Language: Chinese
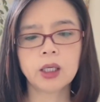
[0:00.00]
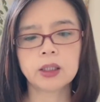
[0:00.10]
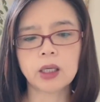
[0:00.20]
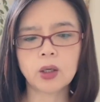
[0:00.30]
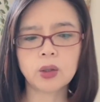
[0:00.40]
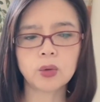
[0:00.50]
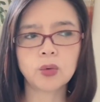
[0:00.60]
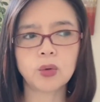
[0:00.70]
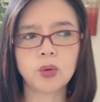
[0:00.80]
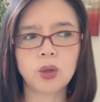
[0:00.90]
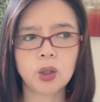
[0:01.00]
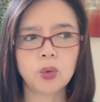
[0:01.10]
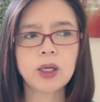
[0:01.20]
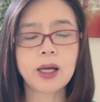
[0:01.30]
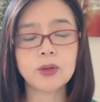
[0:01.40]
然后
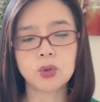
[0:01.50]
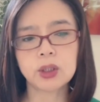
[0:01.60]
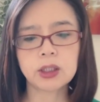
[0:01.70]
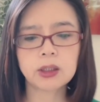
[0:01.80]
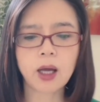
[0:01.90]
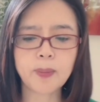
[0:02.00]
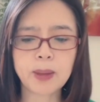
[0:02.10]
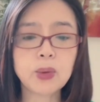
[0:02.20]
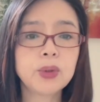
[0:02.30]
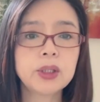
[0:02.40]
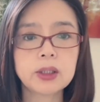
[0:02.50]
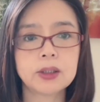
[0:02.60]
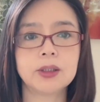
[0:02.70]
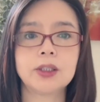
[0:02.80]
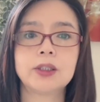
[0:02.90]
我感觉呢，他没有任
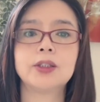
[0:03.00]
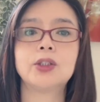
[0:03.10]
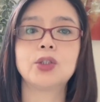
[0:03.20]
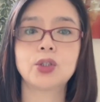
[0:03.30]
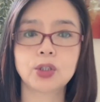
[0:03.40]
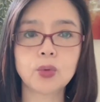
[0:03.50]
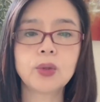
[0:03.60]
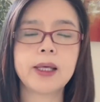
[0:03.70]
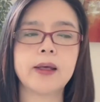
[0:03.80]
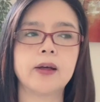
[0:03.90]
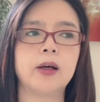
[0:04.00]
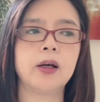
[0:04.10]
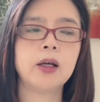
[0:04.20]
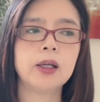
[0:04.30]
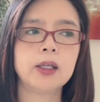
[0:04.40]
何的收敛哈。